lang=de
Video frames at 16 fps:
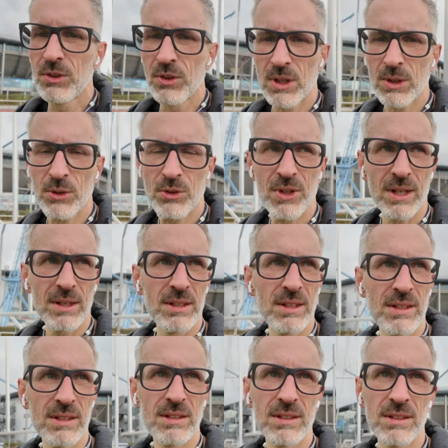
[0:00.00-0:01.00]
Wir sehen uns
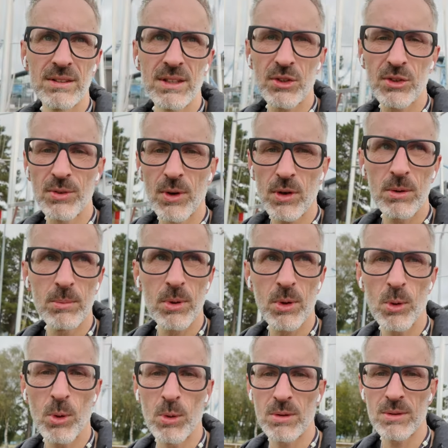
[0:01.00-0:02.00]
dann äh, nächste Woche im
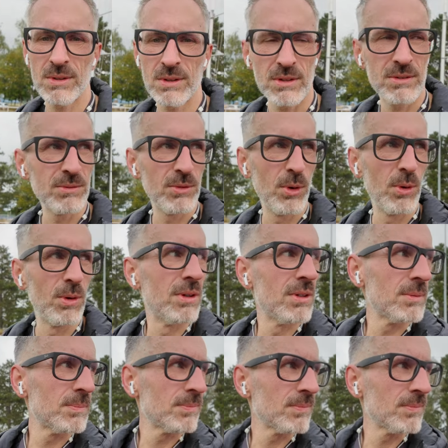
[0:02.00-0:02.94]
Büro. Irgendwo.